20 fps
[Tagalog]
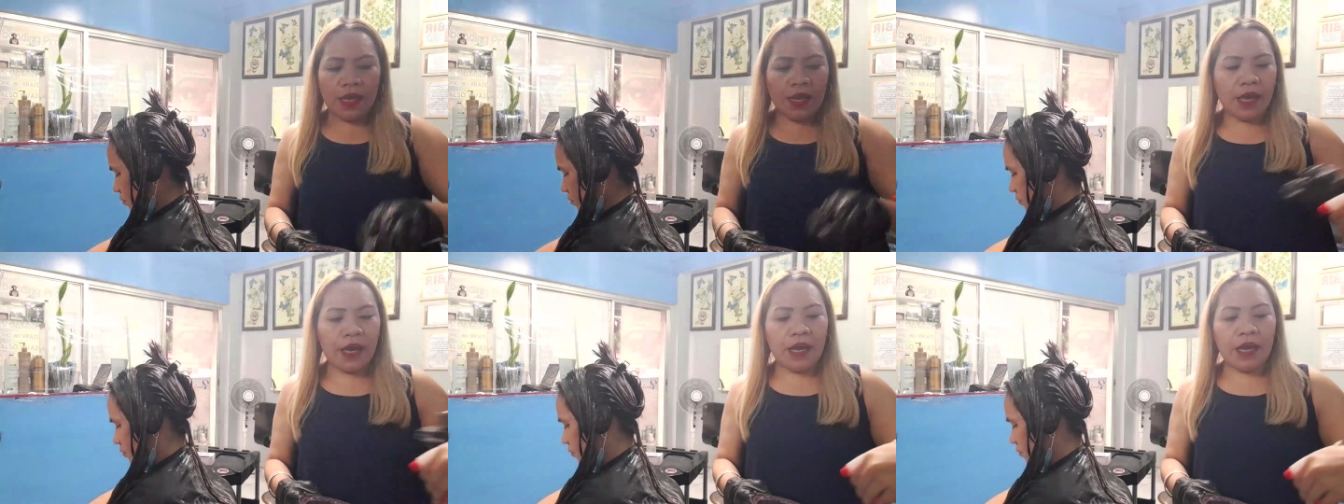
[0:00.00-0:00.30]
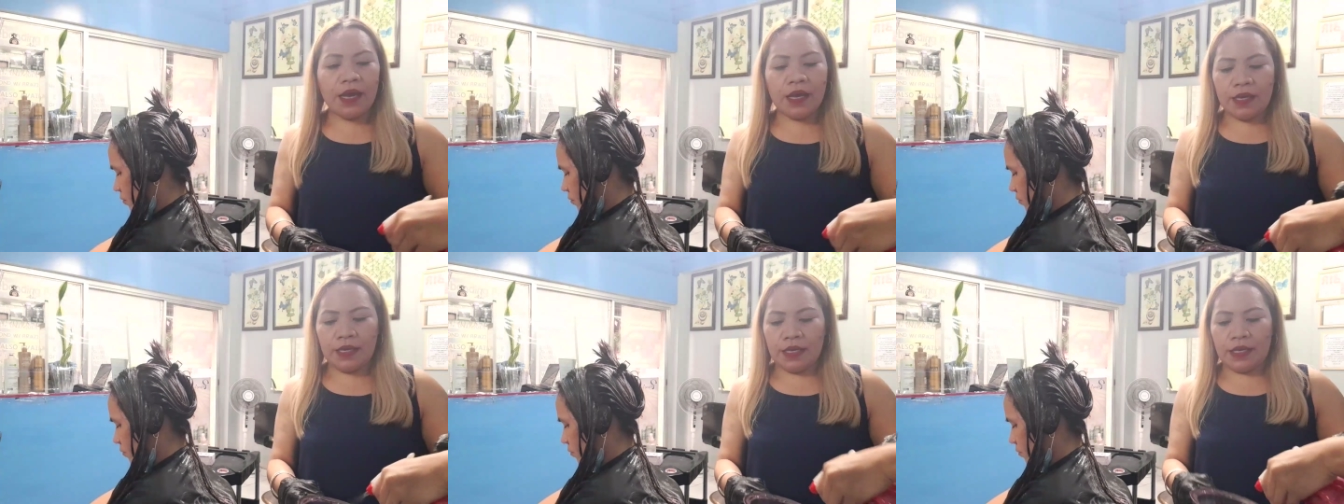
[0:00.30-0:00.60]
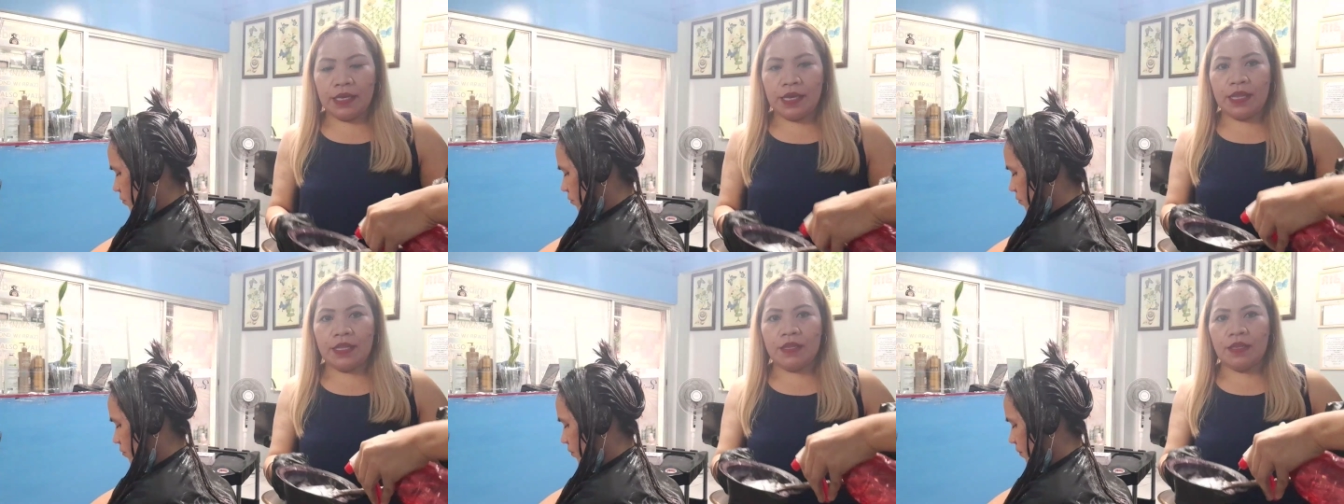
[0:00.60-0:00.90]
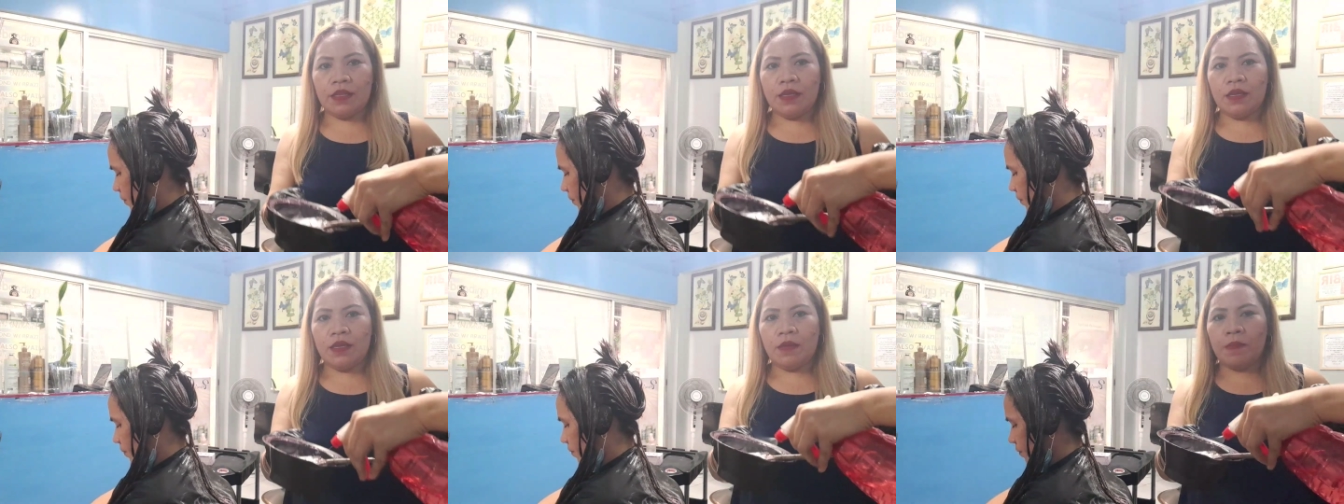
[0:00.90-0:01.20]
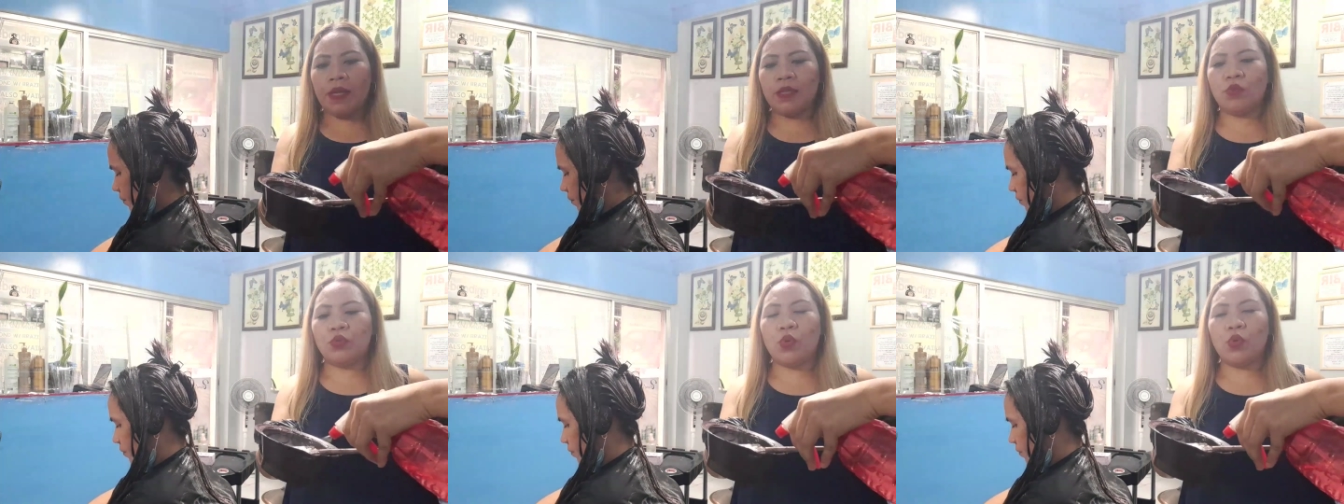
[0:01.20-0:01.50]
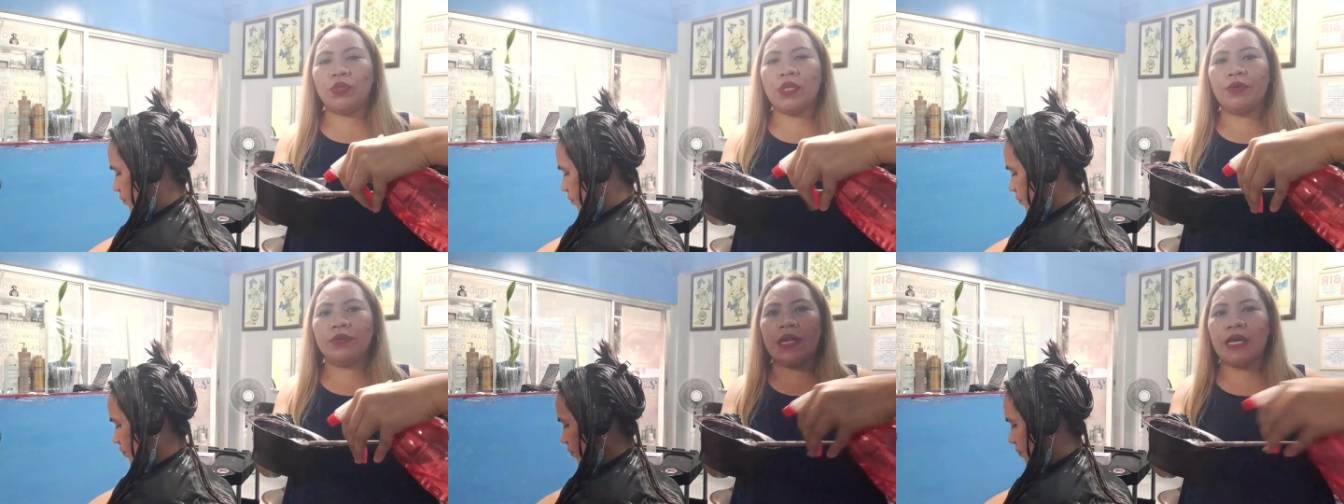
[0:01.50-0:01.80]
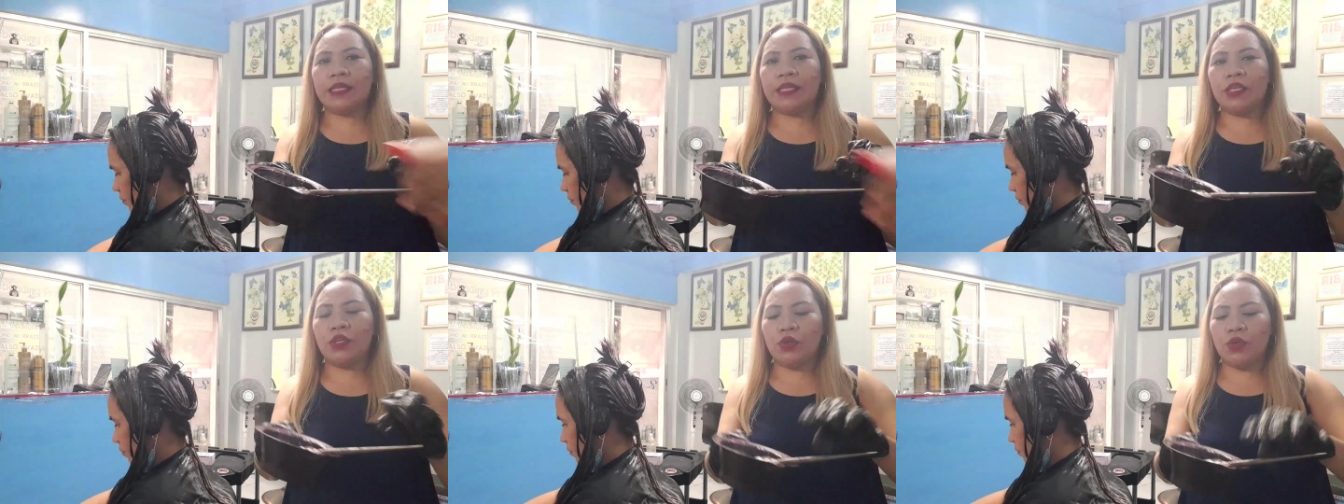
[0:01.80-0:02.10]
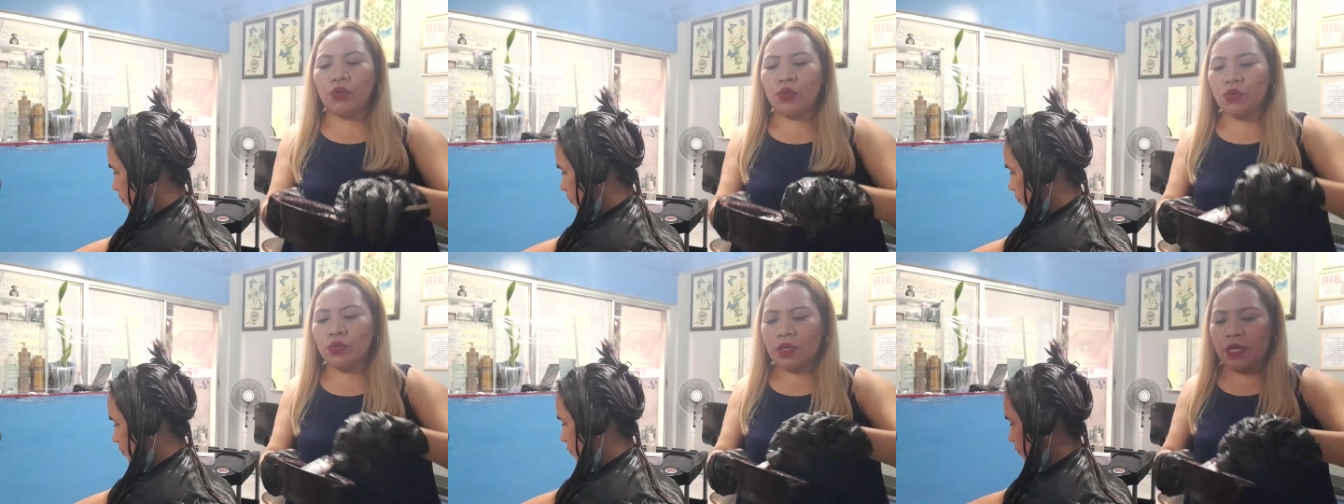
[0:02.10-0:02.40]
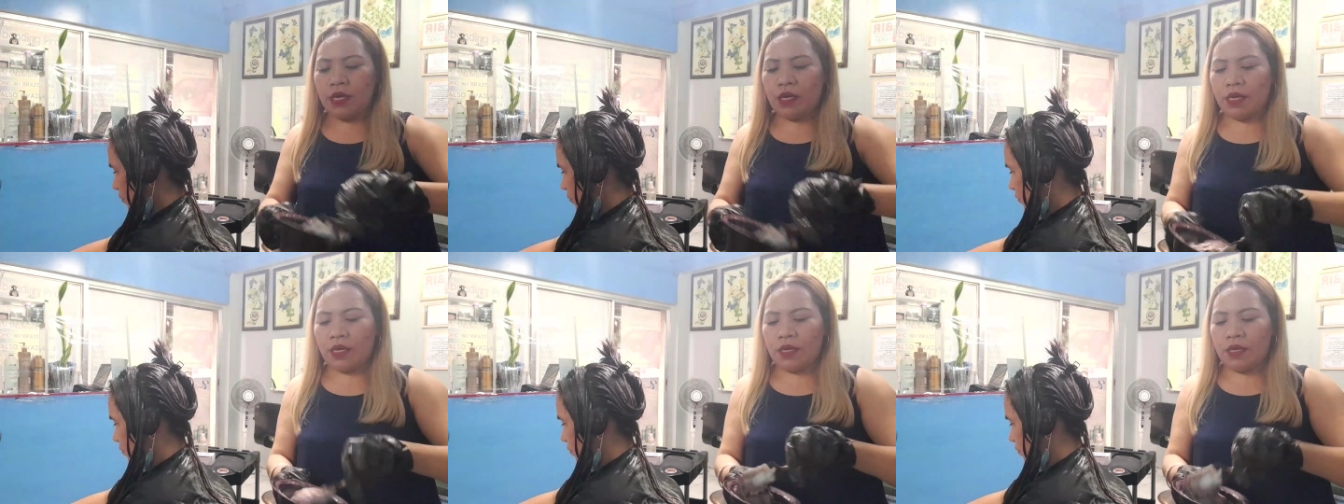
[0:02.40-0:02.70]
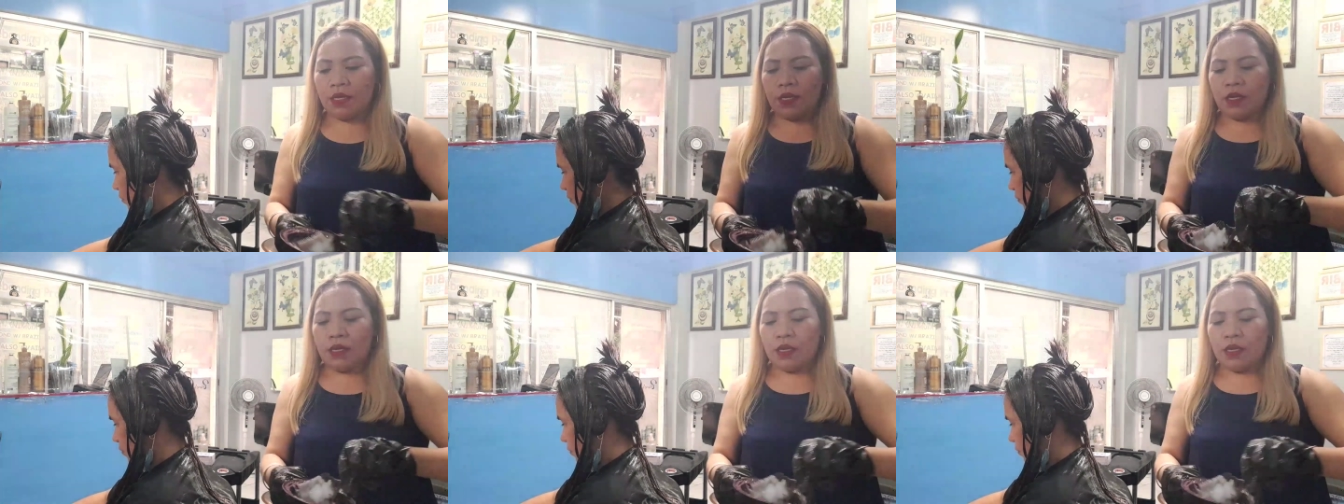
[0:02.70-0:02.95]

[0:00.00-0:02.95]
uh, yan, matutone down natin yung uh,